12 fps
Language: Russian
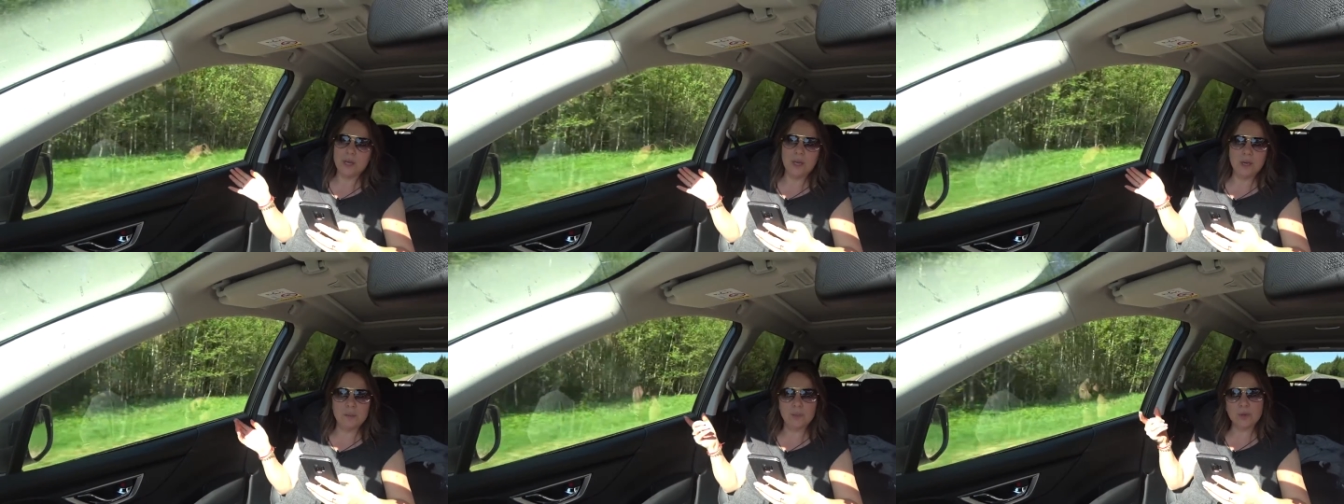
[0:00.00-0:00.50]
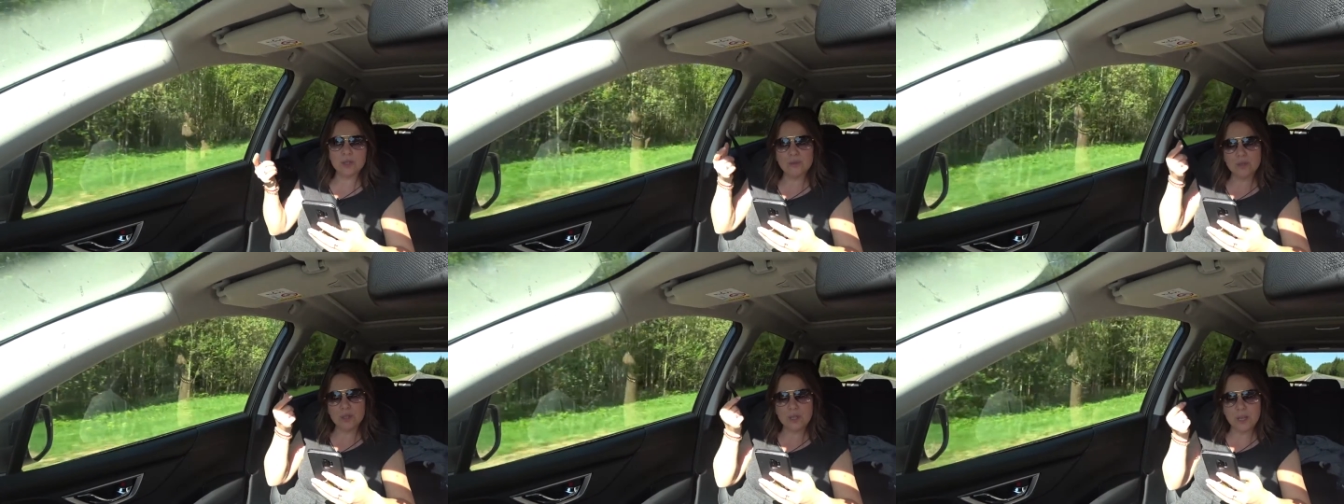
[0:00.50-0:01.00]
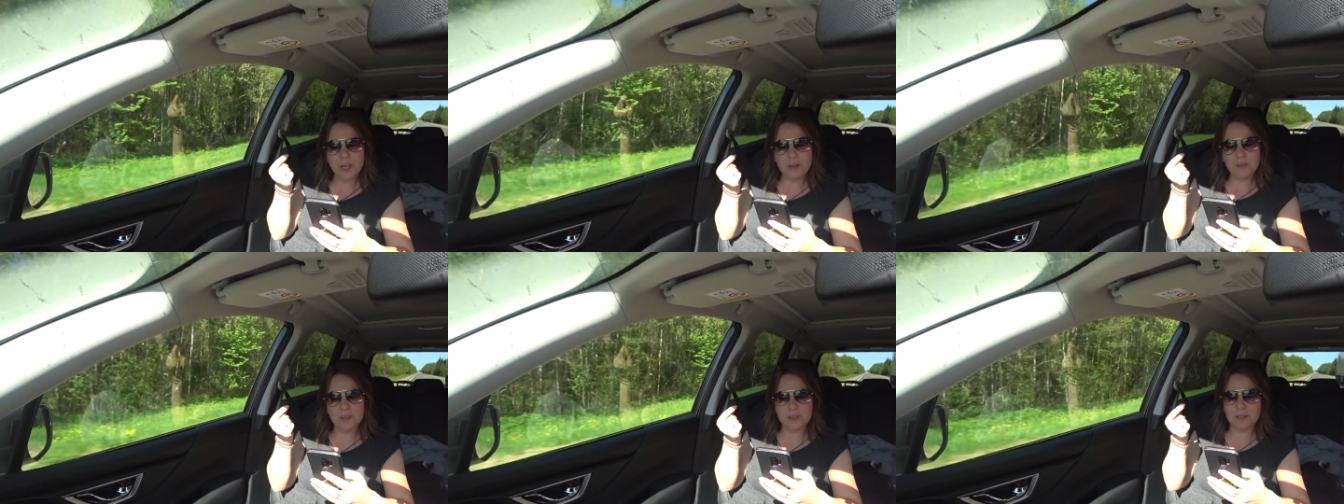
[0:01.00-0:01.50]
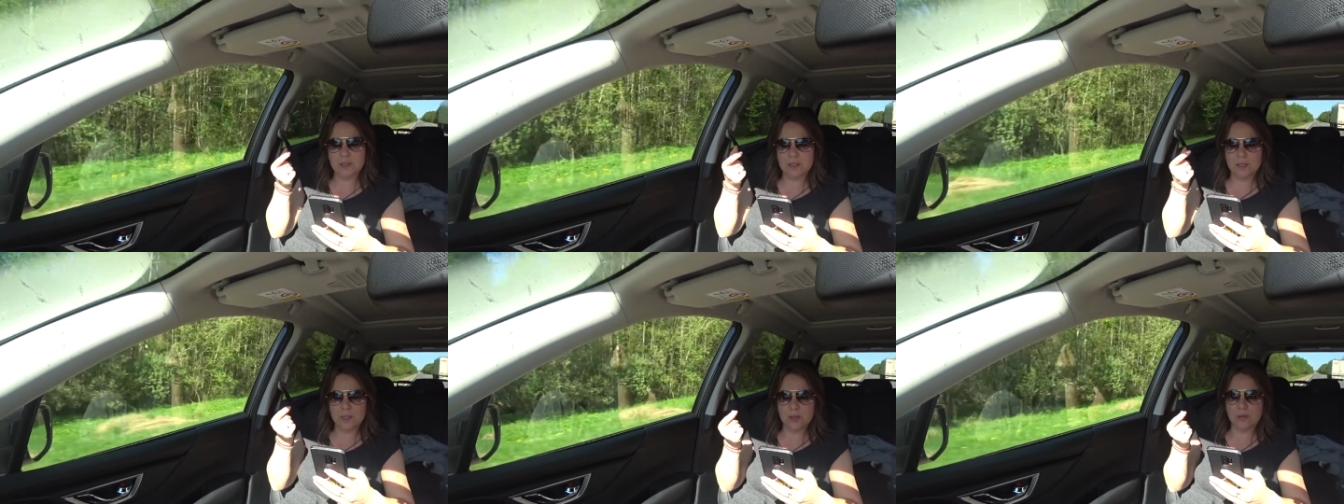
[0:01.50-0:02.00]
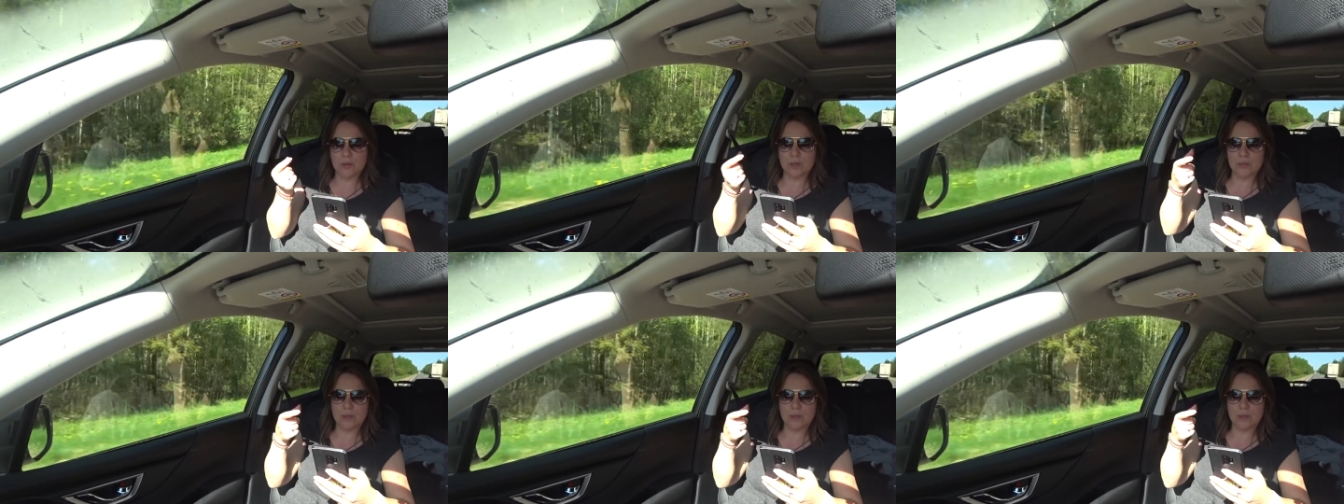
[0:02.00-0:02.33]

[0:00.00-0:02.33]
И просто вот деревня ассоциируется